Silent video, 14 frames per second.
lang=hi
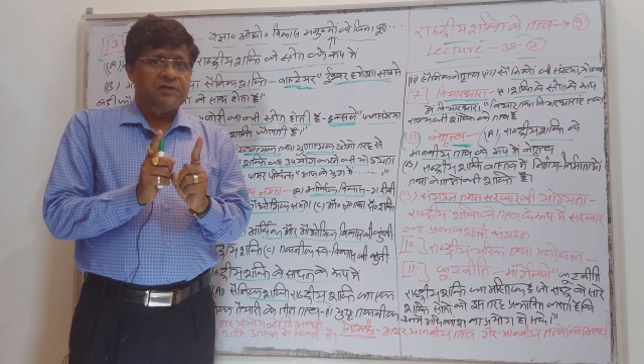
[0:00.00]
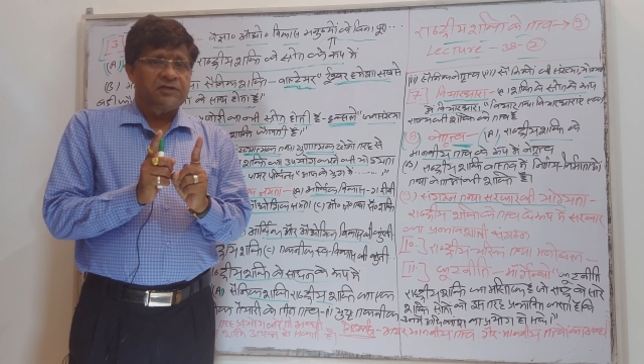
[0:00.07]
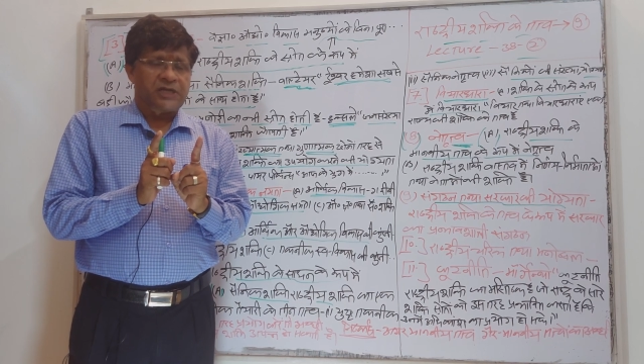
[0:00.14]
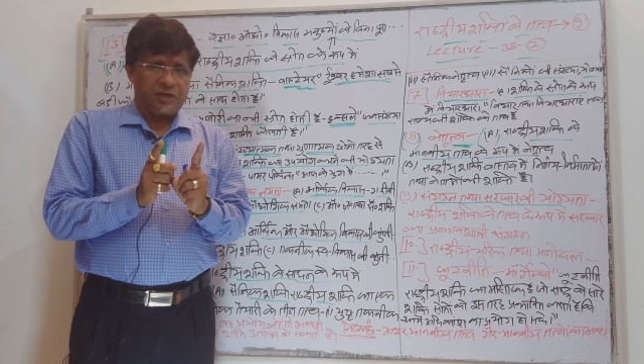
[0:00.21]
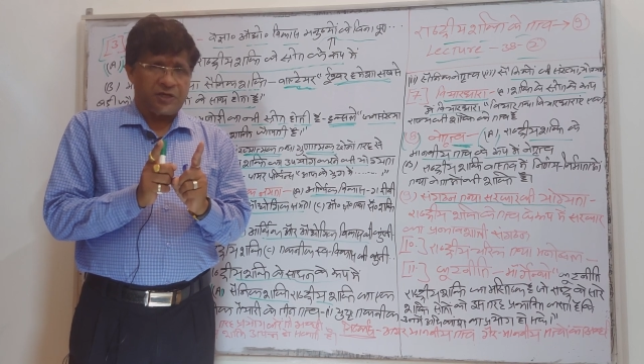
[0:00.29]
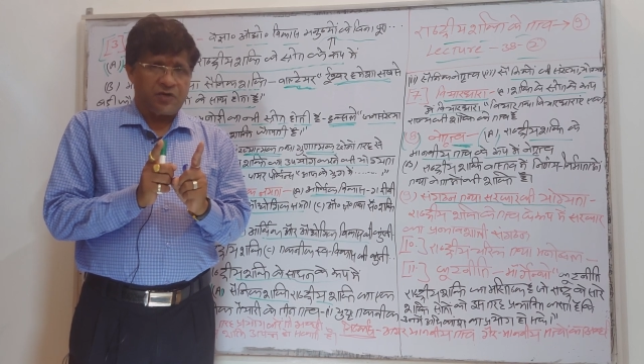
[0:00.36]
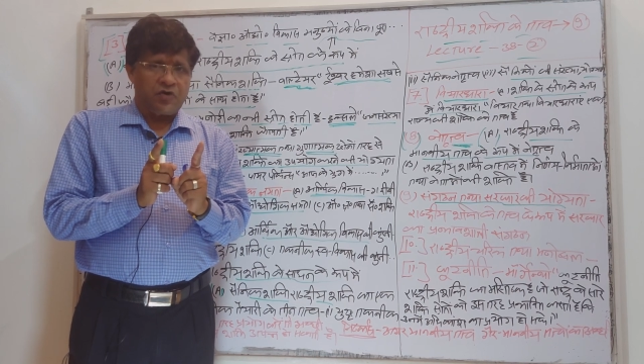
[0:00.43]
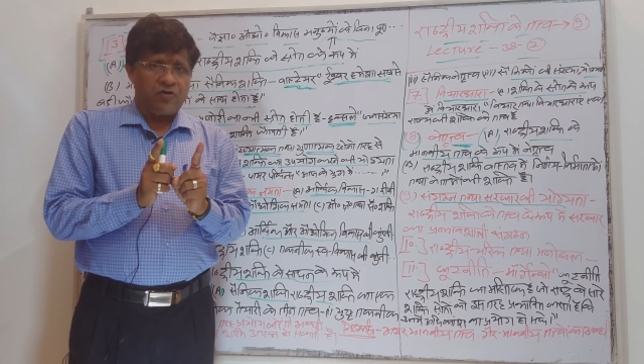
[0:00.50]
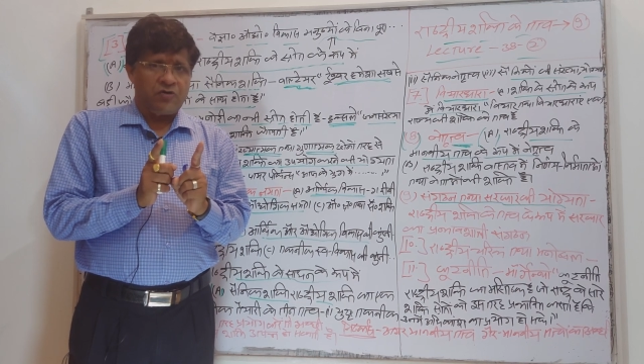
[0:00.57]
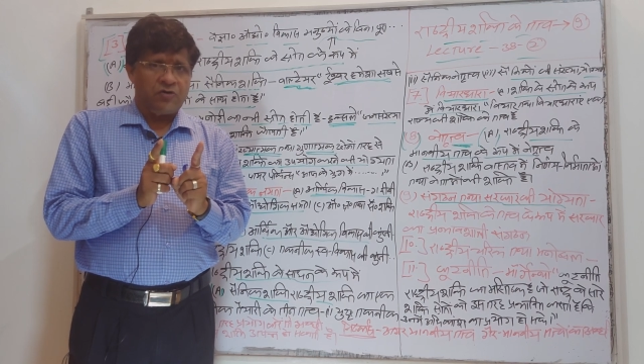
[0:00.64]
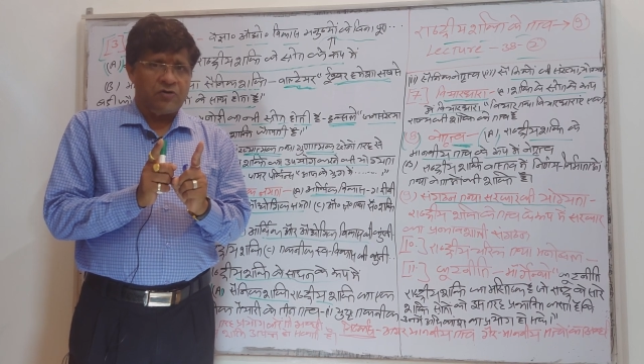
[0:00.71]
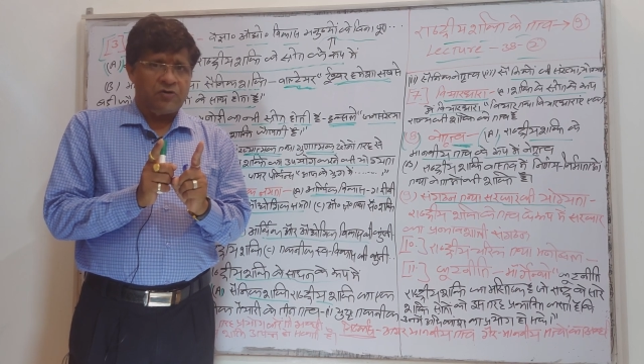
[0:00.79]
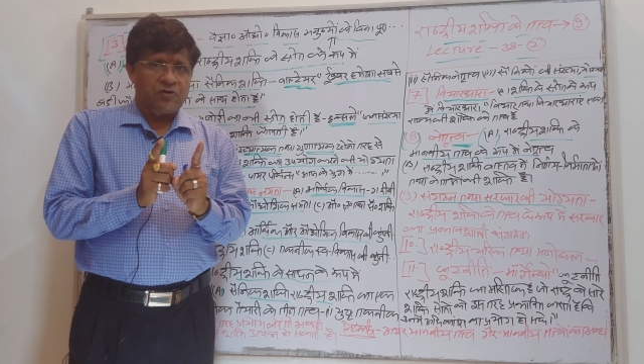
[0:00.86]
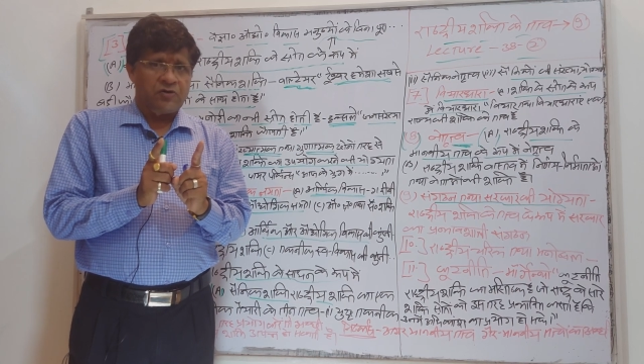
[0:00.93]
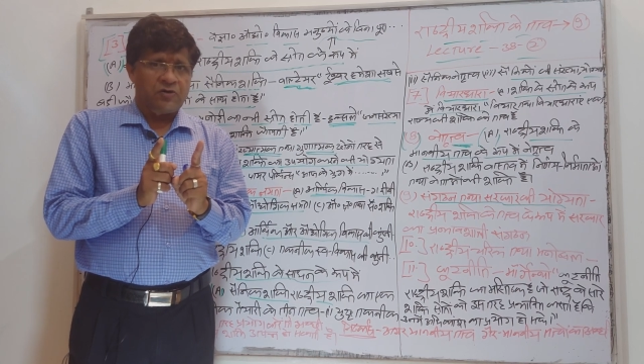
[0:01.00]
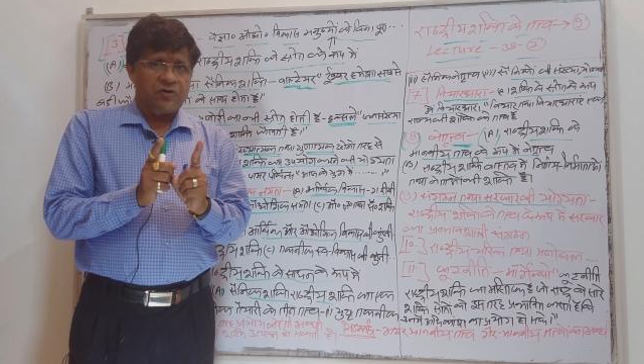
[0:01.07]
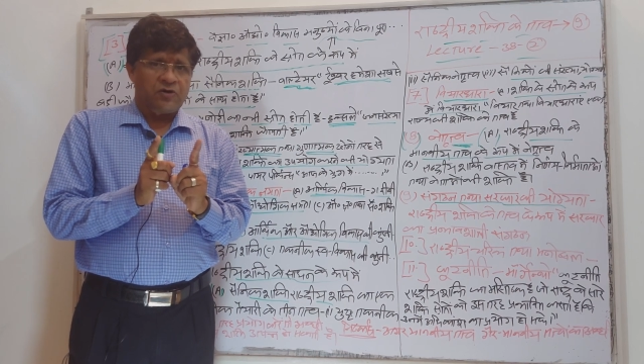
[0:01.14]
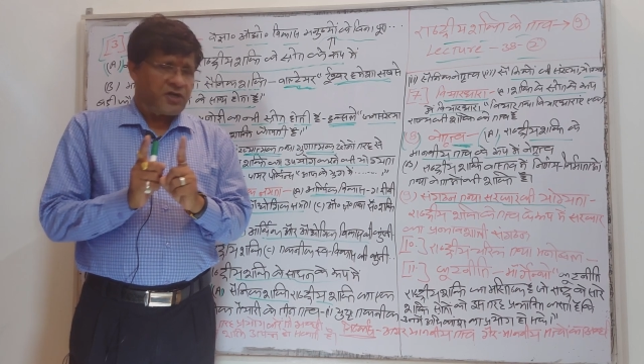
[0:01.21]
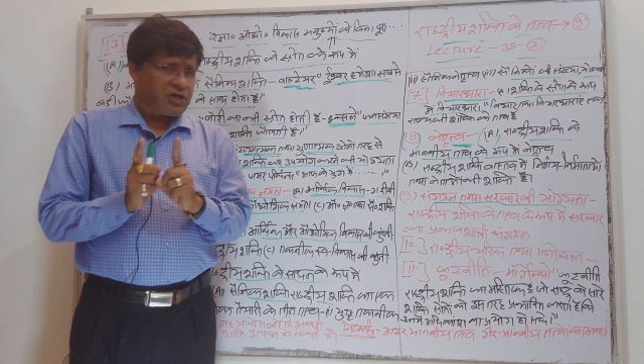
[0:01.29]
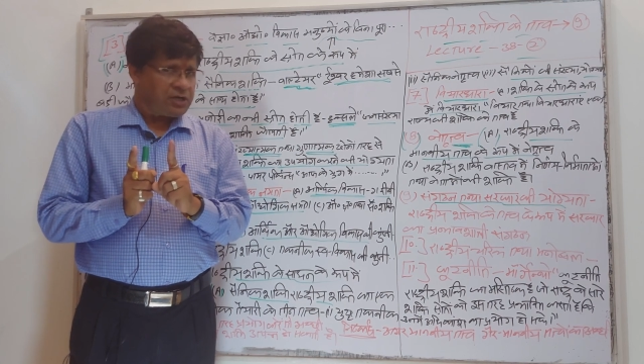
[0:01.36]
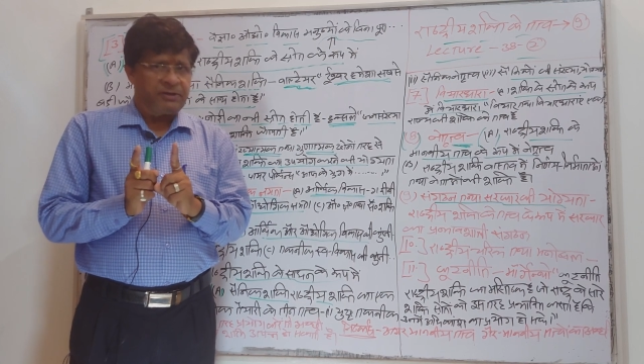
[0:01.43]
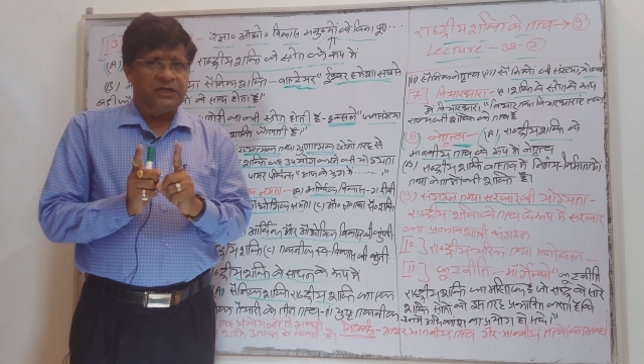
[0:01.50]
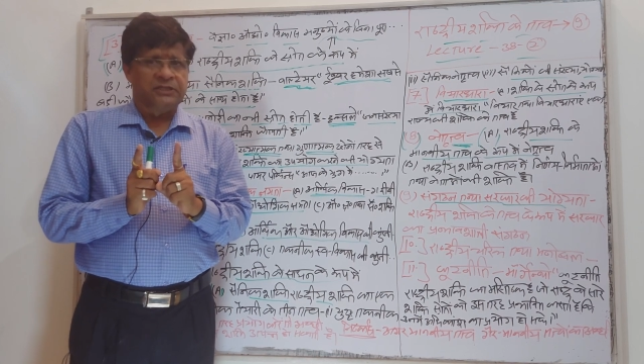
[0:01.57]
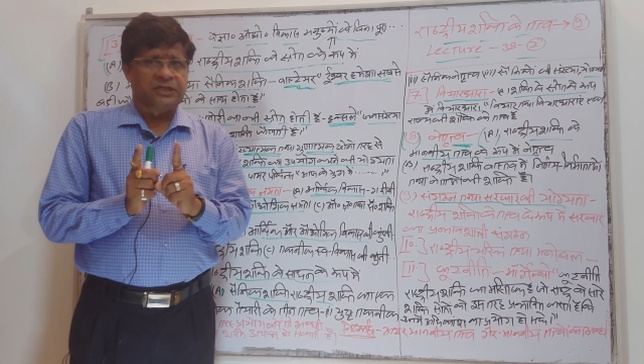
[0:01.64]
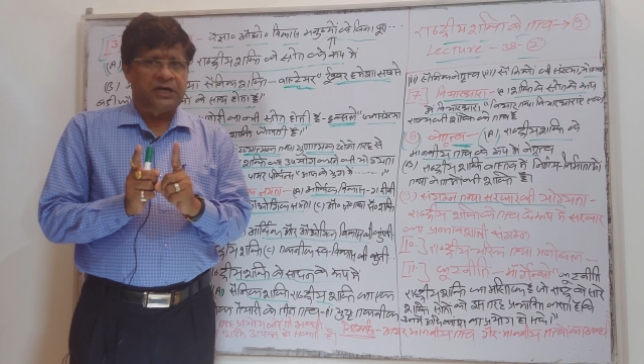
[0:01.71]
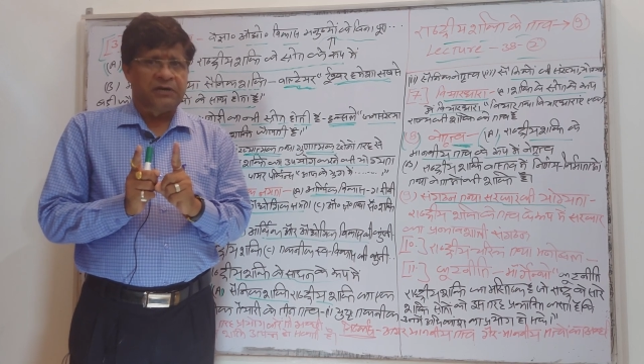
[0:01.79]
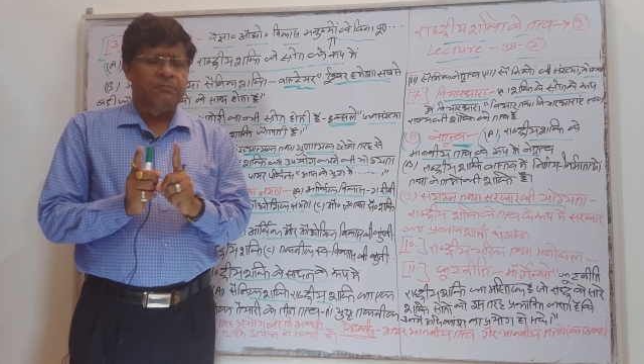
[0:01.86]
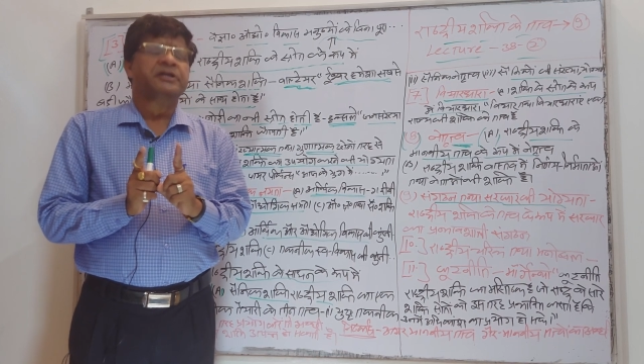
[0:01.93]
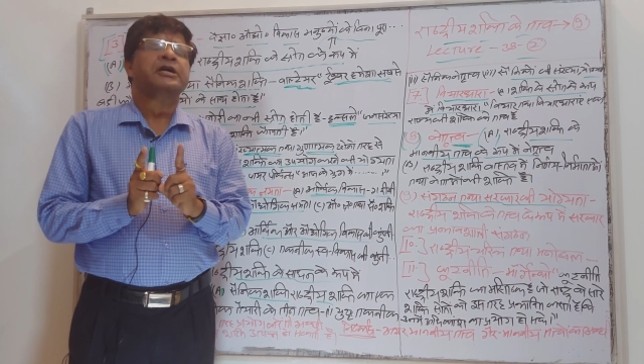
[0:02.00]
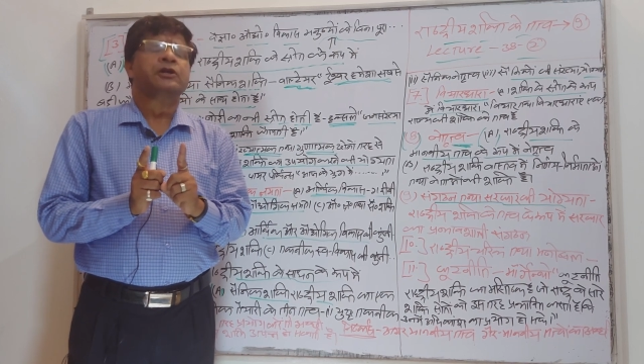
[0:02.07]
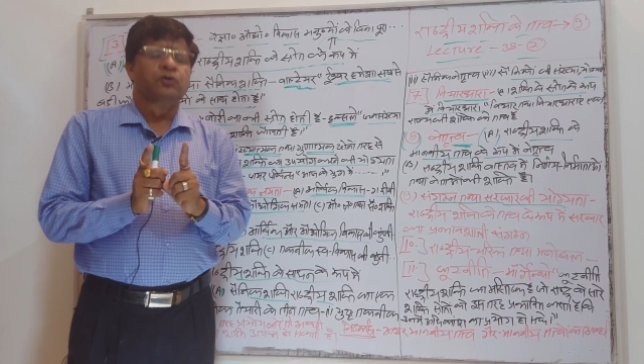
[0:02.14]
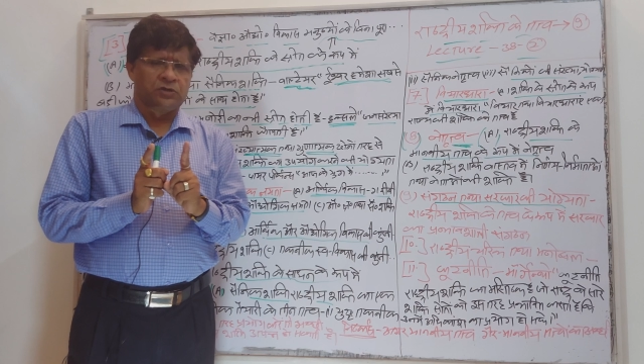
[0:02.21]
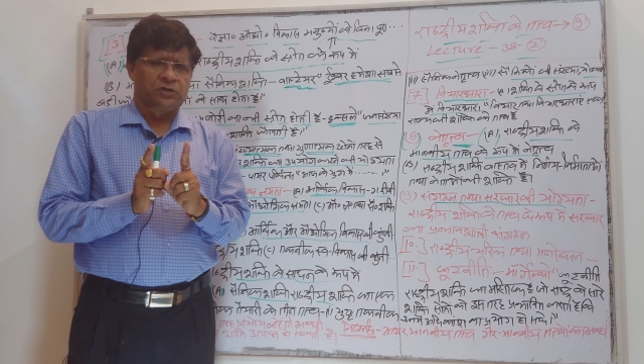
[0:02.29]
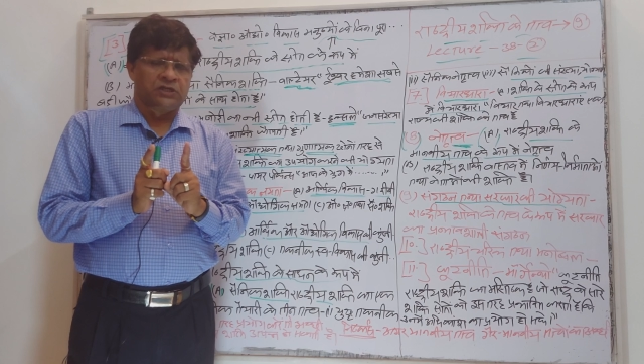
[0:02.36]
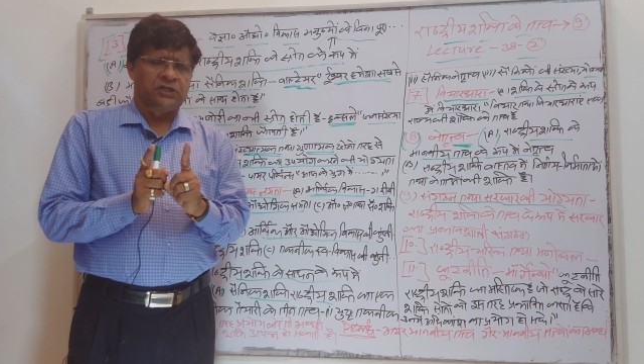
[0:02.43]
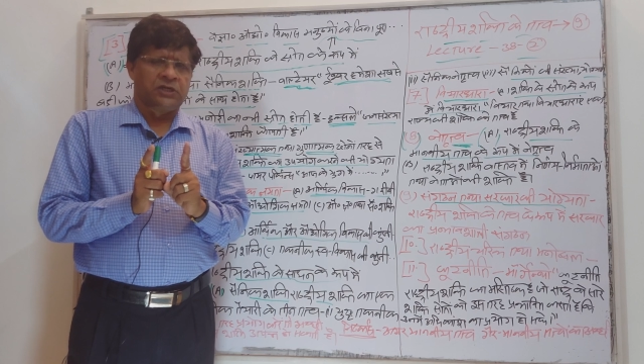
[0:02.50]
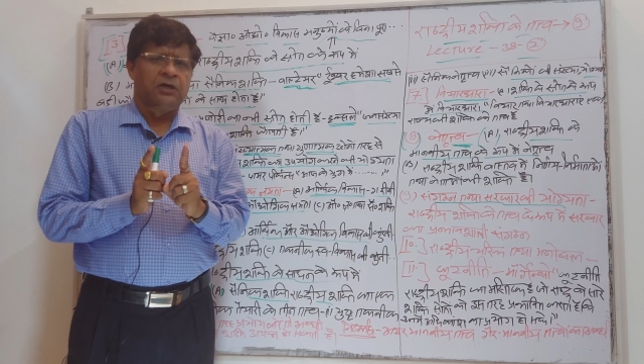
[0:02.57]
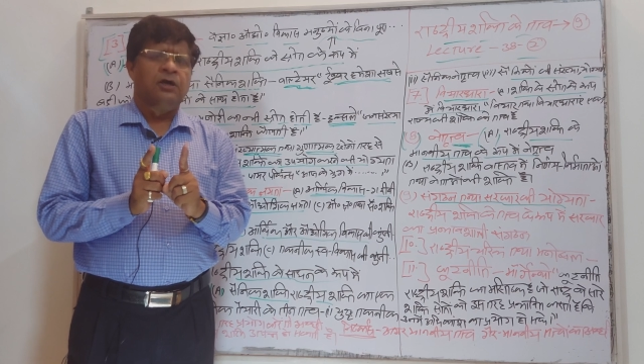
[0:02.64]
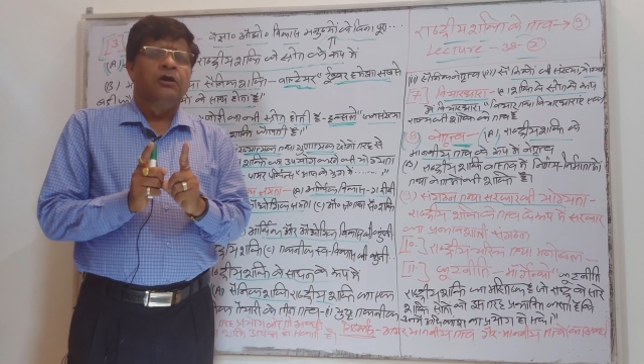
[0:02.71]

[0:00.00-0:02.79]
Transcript: सहयोग निर्भरता बेटा नोट करें